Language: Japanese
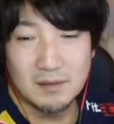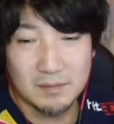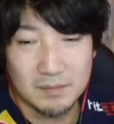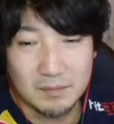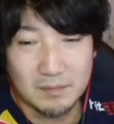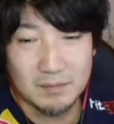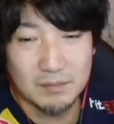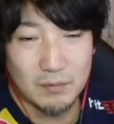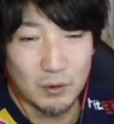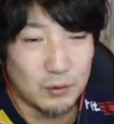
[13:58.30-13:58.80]

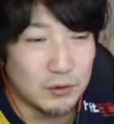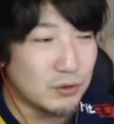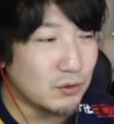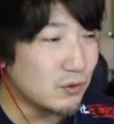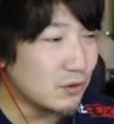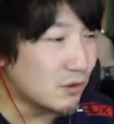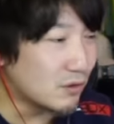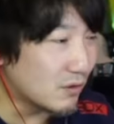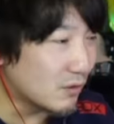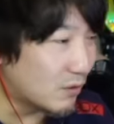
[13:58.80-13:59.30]
うん、保
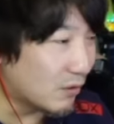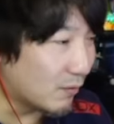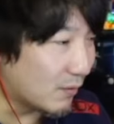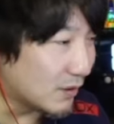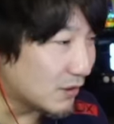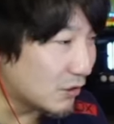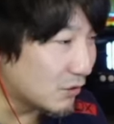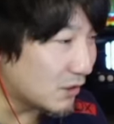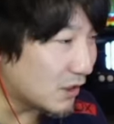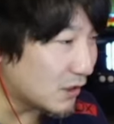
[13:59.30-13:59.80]
証する。これ
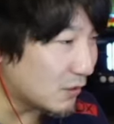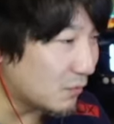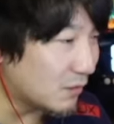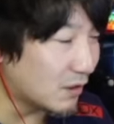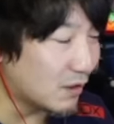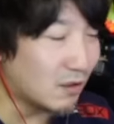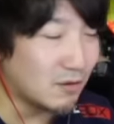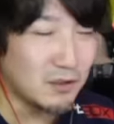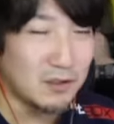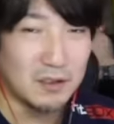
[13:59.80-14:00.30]
は18
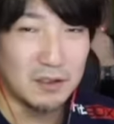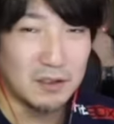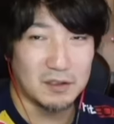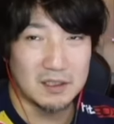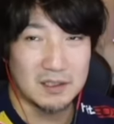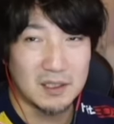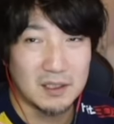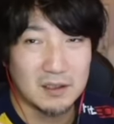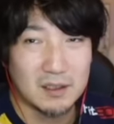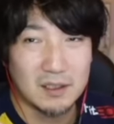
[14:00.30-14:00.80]
フレ確認なん
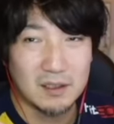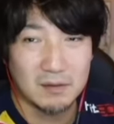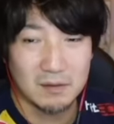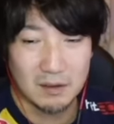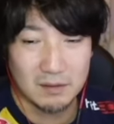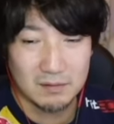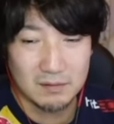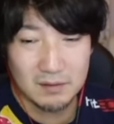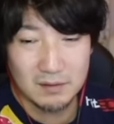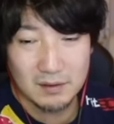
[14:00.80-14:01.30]
絶対できる
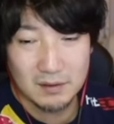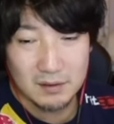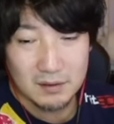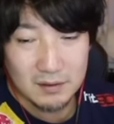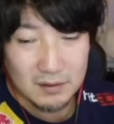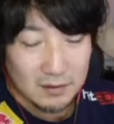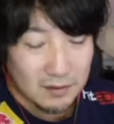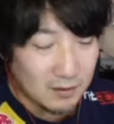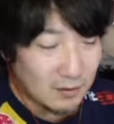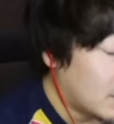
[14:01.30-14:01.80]
ようにな
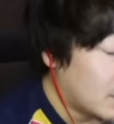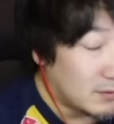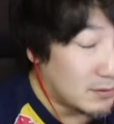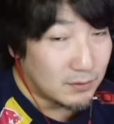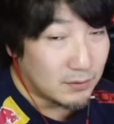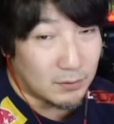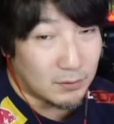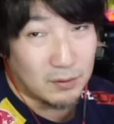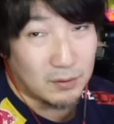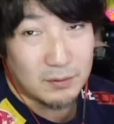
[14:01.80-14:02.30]
る。
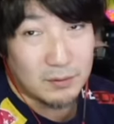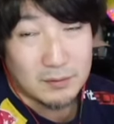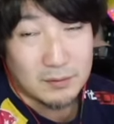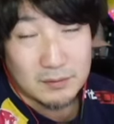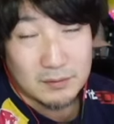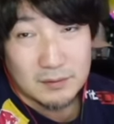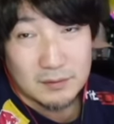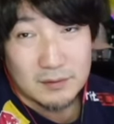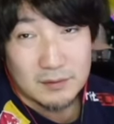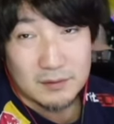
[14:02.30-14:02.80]
そ
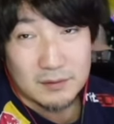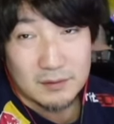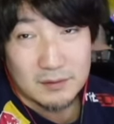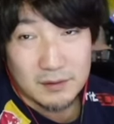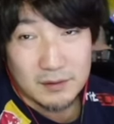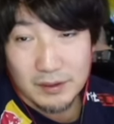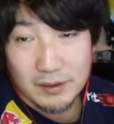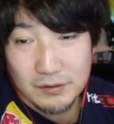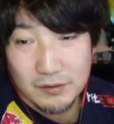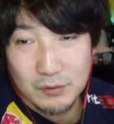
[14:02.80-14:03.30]
う。っ
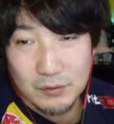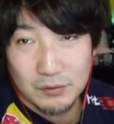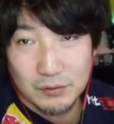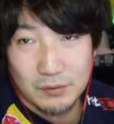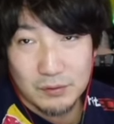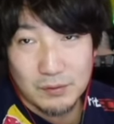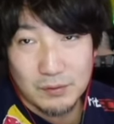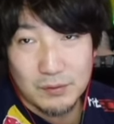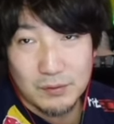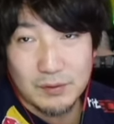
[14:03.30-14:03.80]
ていうこ
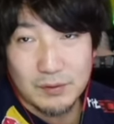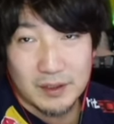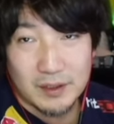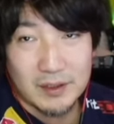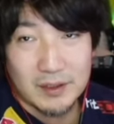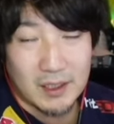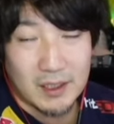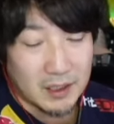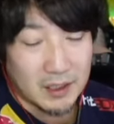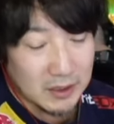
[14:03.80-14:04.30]
とだ
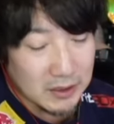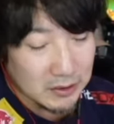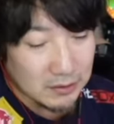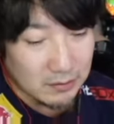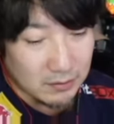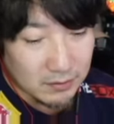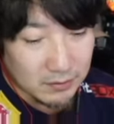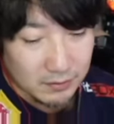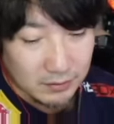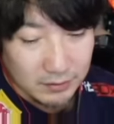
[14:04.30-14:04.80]
ね。だから一
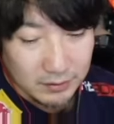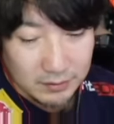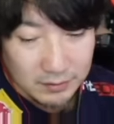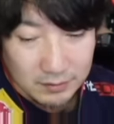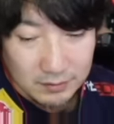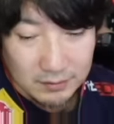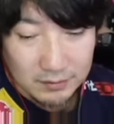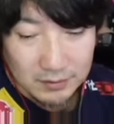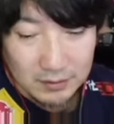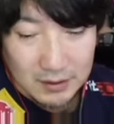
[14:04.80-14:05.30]
度そうい
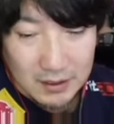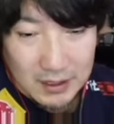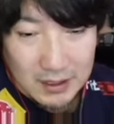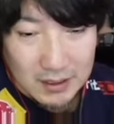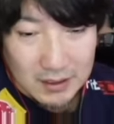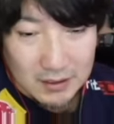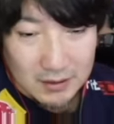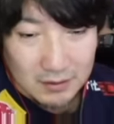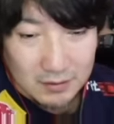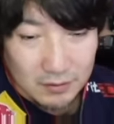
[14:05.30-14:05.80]
う
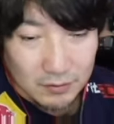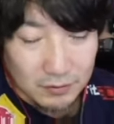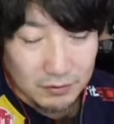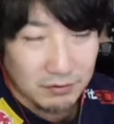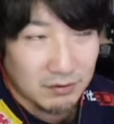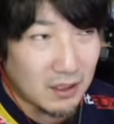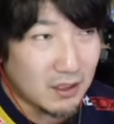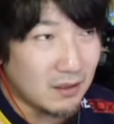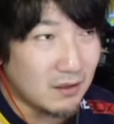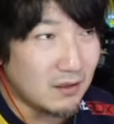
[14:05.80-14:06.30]

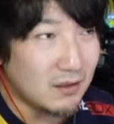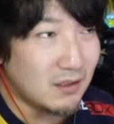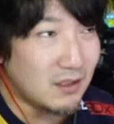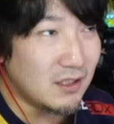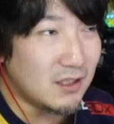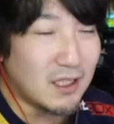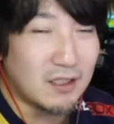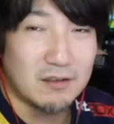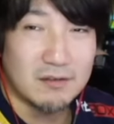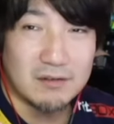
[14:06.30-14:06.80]
不安に
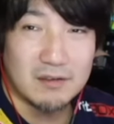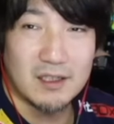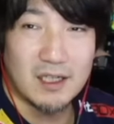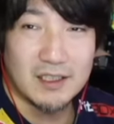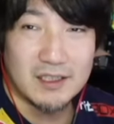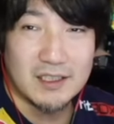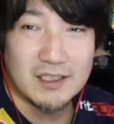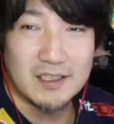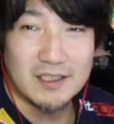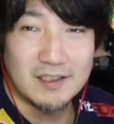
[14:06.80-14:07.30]
なるぐら
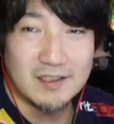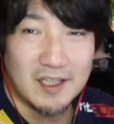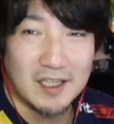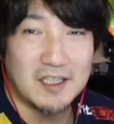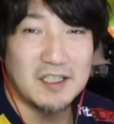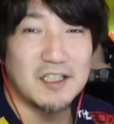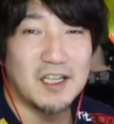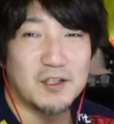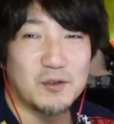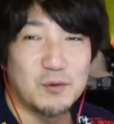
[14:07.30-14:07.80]
いで
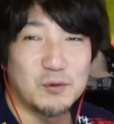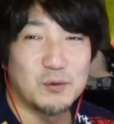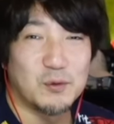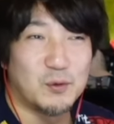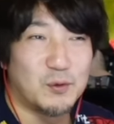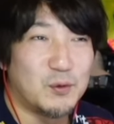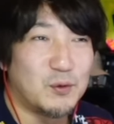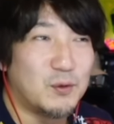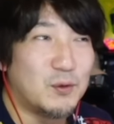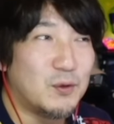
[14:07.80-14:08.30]
きないこと
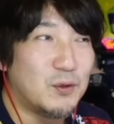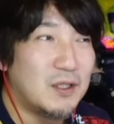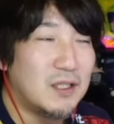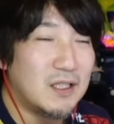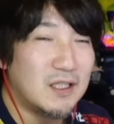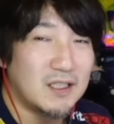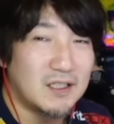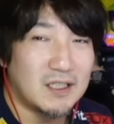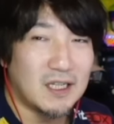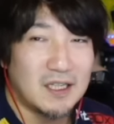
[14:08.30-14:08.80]
を
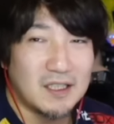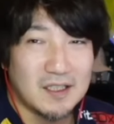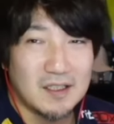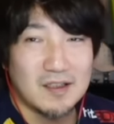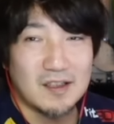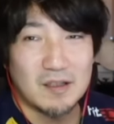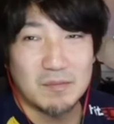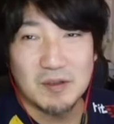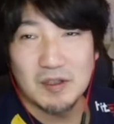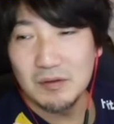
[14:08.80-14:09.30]
やりきっ
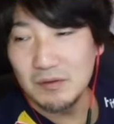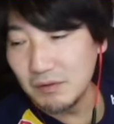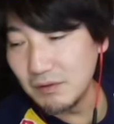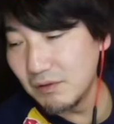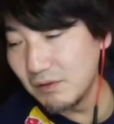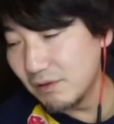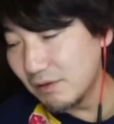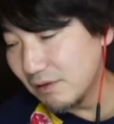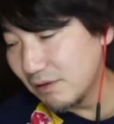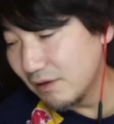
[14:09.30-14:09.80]
てみる
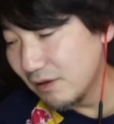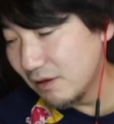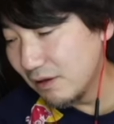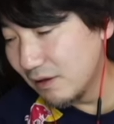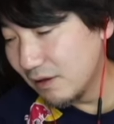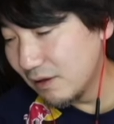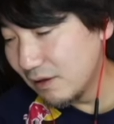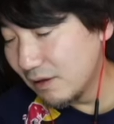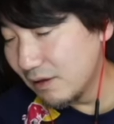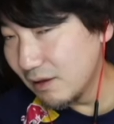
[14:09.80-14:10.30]
と、
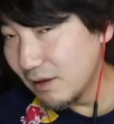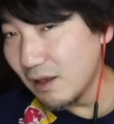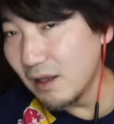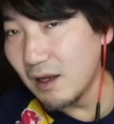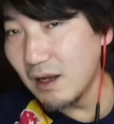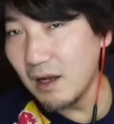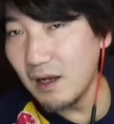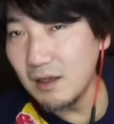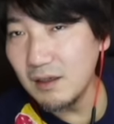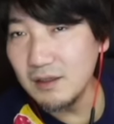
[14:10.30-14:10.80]
なん
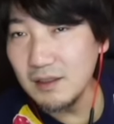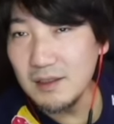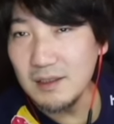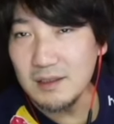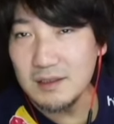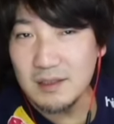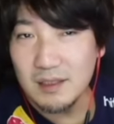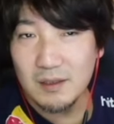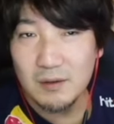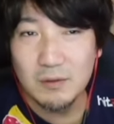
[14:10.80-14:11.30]
かいい
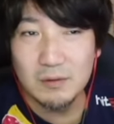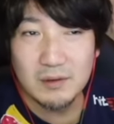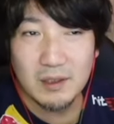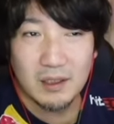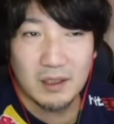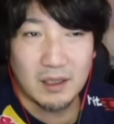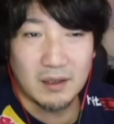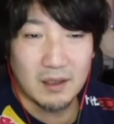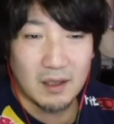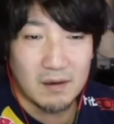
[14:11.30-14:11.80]
成功
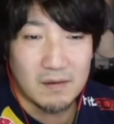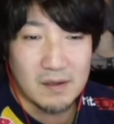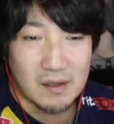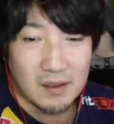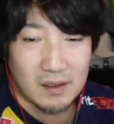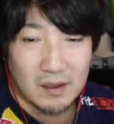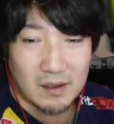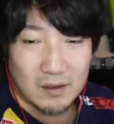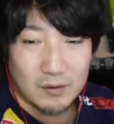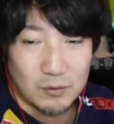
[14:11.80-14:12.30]
体験になるんじゃ
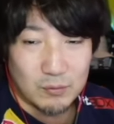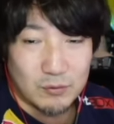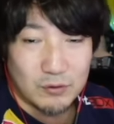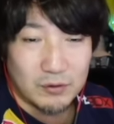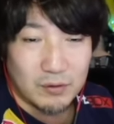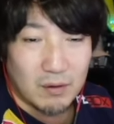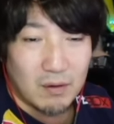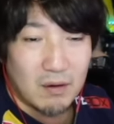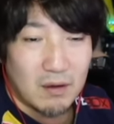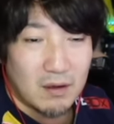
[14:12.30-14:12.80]
ないかなと思う
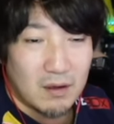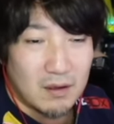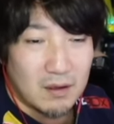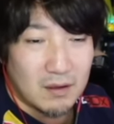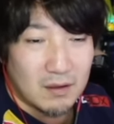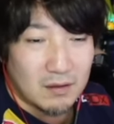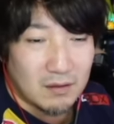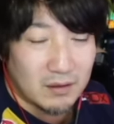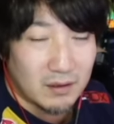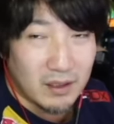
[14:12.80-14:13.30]
よ。
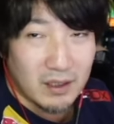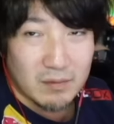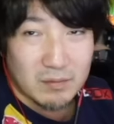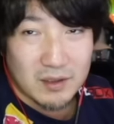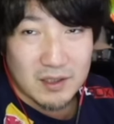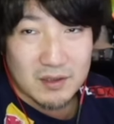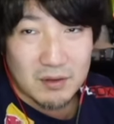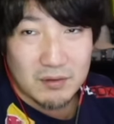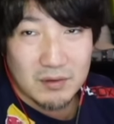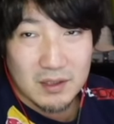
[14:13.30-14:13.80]
ゲーム
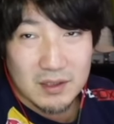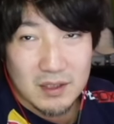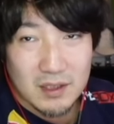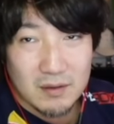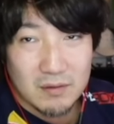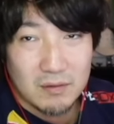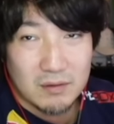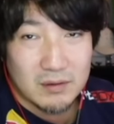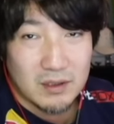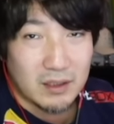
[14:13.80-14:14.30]
でそんな成
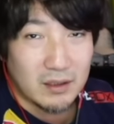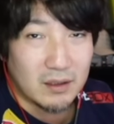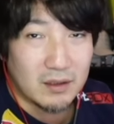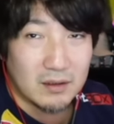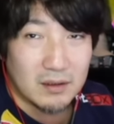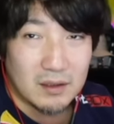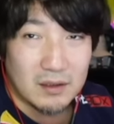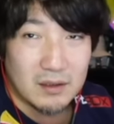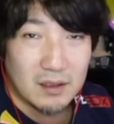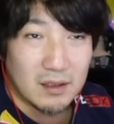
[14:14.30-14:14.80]
功体験
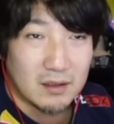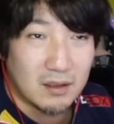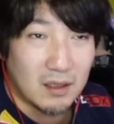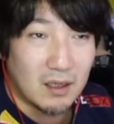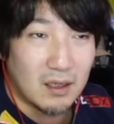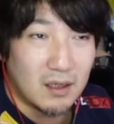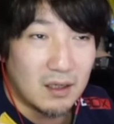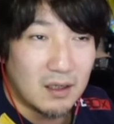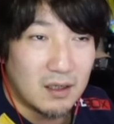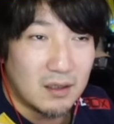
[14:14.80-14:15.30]
できたら
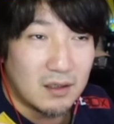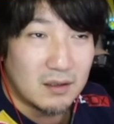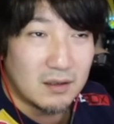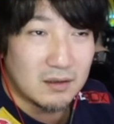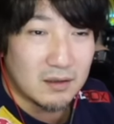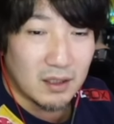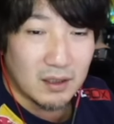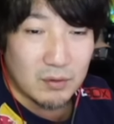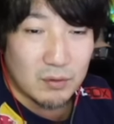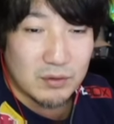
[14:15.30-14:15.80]
さ、
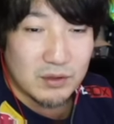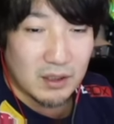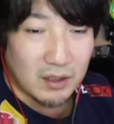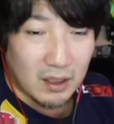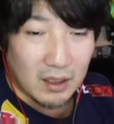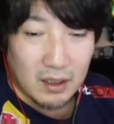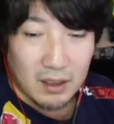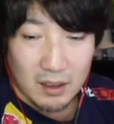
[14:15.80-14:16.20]
最高じゃない